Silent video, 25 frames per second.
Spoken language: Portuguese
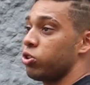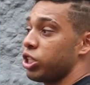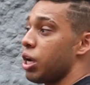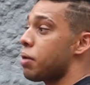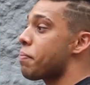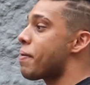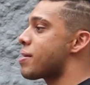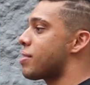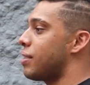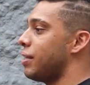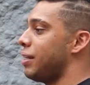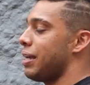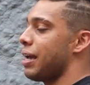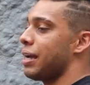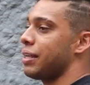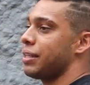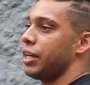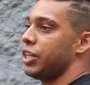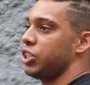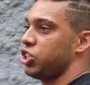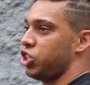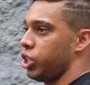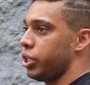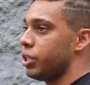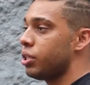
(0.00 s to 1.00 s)
Eu jamais iria
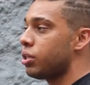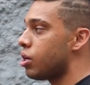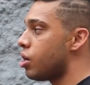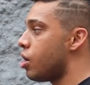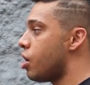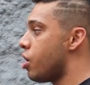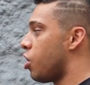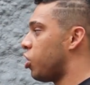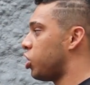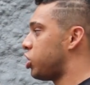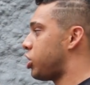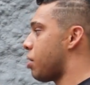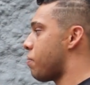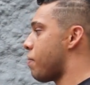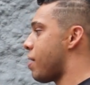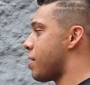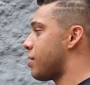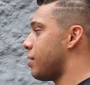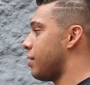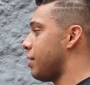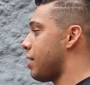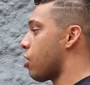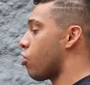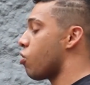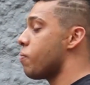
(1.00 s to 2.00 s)
agredir, eu
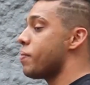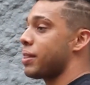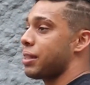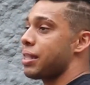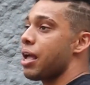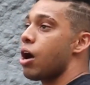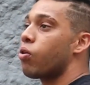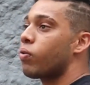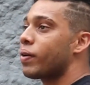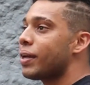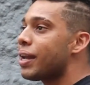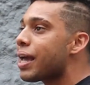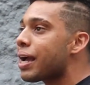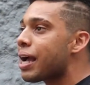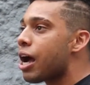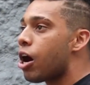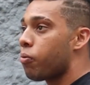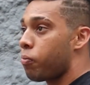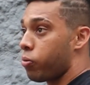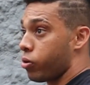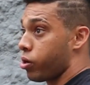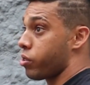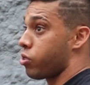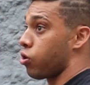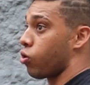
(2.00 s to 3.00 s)
jamais iria cometer algo
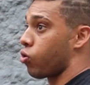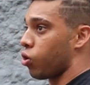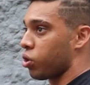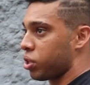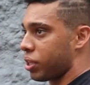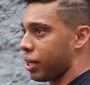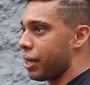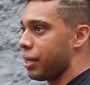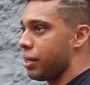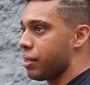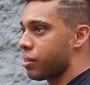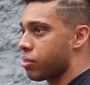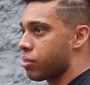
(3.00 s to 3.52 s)
ilegal, porque eu sou contra